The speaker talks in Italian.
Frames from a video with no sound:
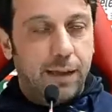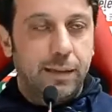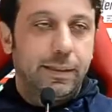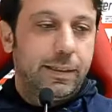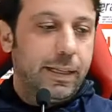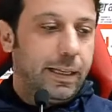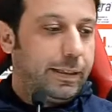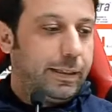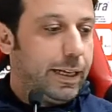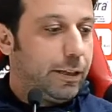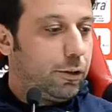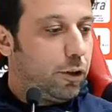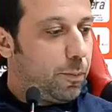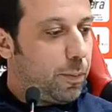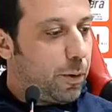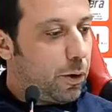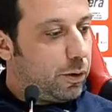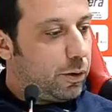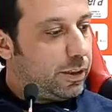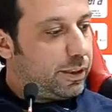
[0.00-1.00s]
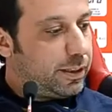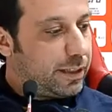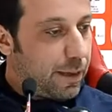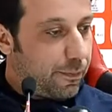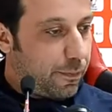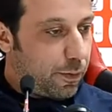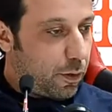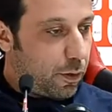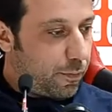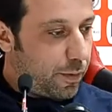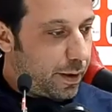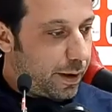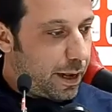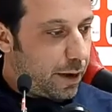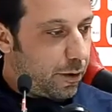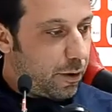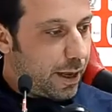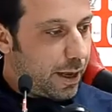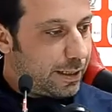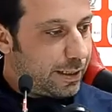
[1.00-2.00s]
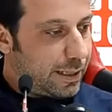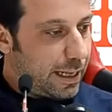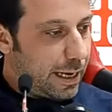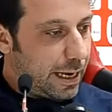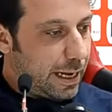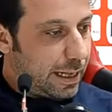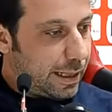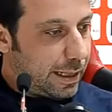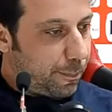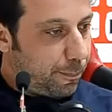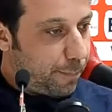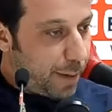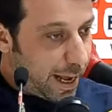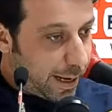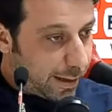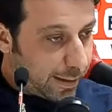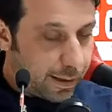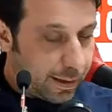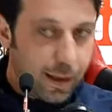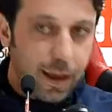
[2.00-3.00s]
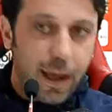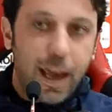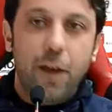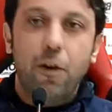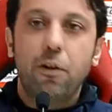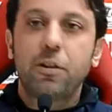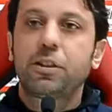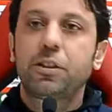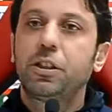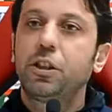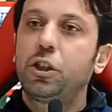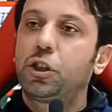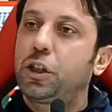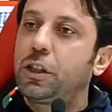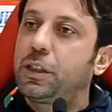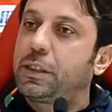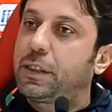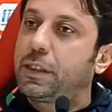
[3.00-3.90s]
si è detto però di Stefano Ferrario che si è allenato a parte e non si dice di,